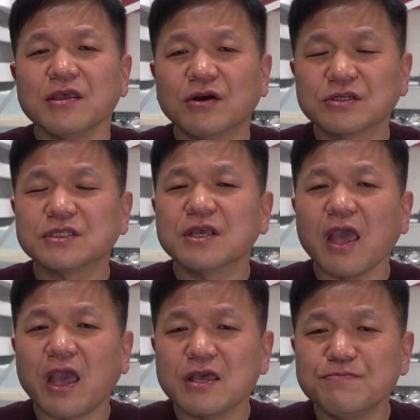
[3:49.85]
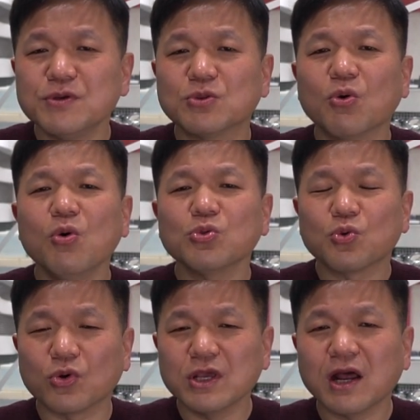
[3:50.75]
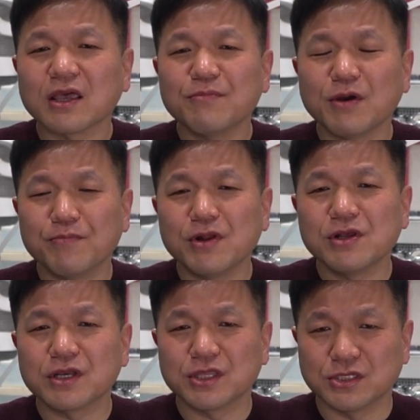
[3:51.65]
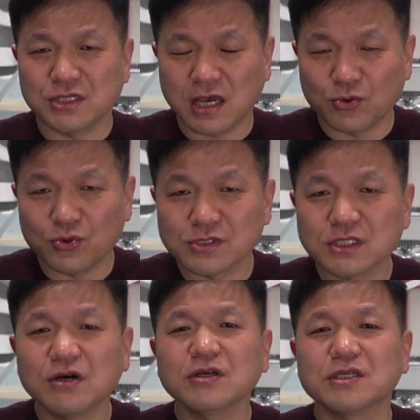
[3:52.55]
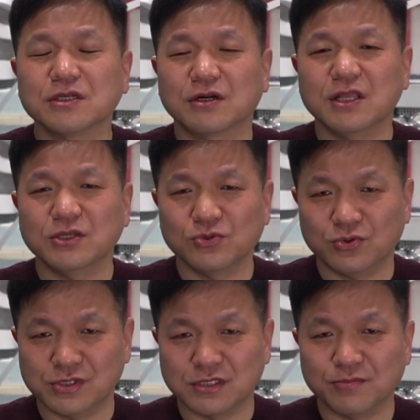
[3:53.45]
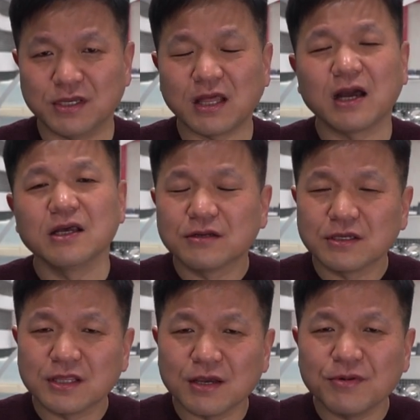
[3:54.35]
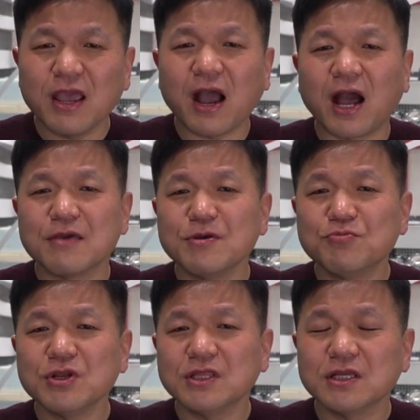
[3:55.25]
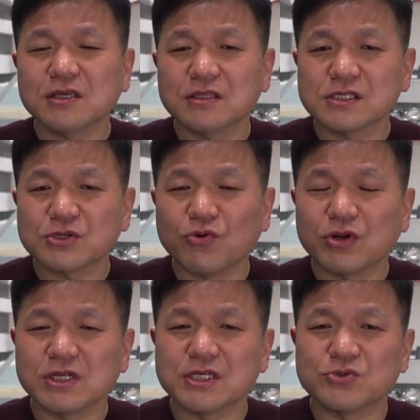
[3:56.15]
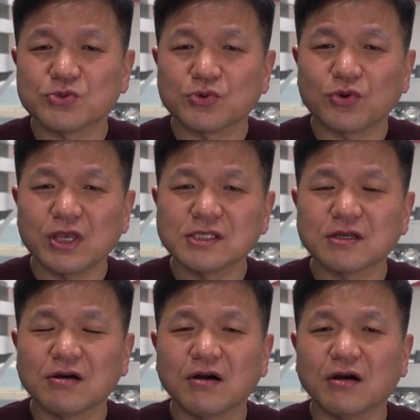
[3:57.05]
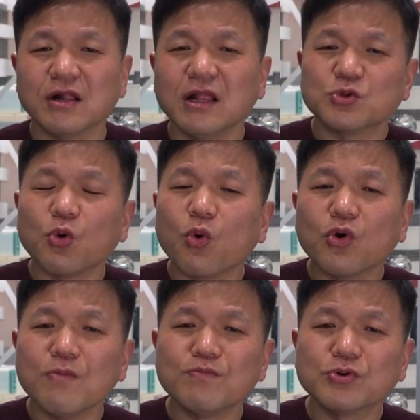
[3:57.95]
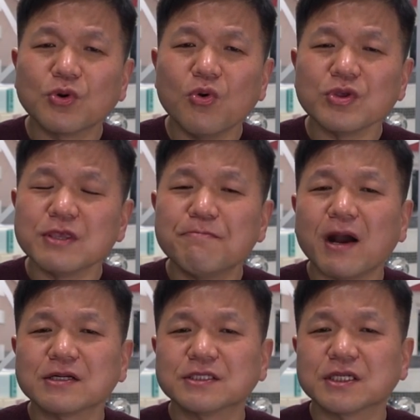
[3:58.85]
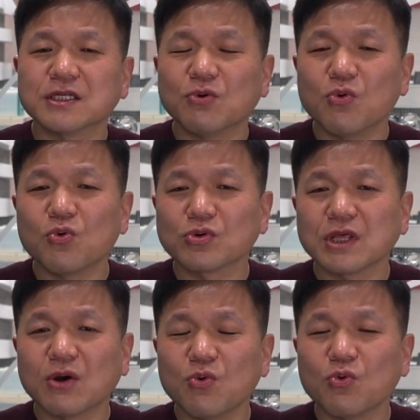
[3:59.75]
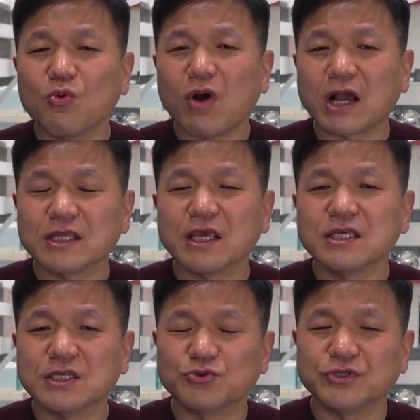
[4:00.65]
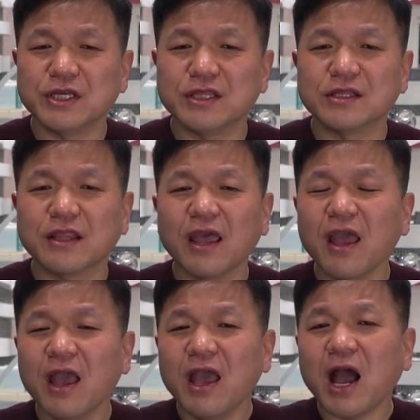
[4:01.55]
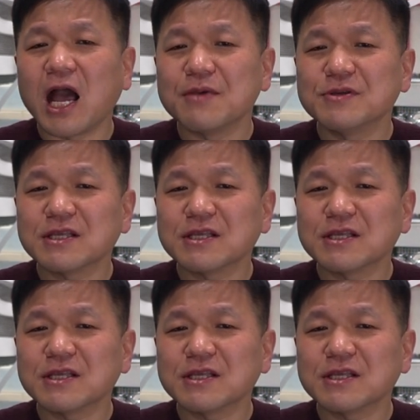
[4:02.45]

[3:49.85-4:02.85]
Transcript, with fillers: 역시 AP도 동일하게 변별력 있는 자료로서 인정을 해주고 있습니다. 그렇기 때문에 IB 프리딕티드 스코어를 기준으로 해서 조건부로 입학을 시키는 홍콩대나 홍콩과기대의 기준이 있는데 IB